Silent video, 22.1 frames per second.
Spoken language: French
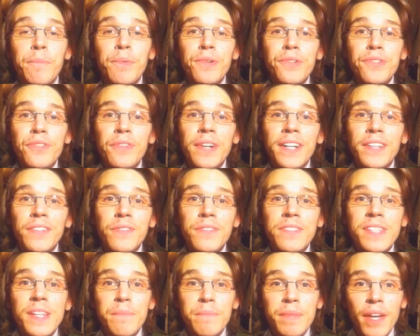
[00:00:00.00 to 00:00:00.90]
Bonjour à
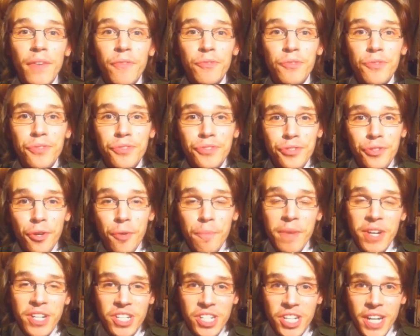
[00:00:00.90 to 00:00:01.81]
tous et bienvenue
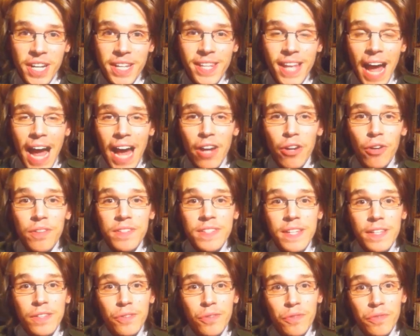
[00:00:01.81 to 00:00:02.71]
sur ma chaîne. Alors
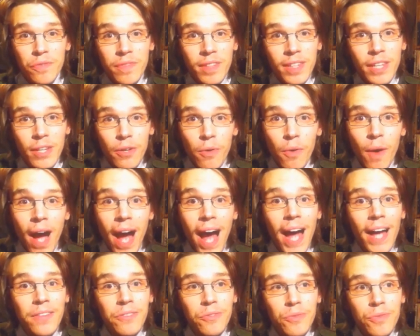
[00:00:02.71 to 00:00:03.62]
cette vidéo
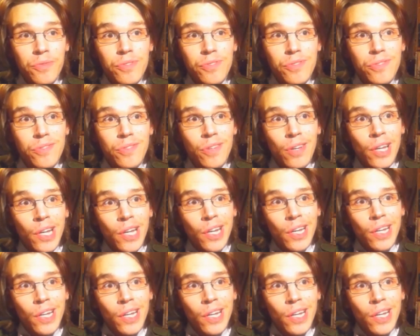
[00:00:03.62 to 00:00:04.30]
annonce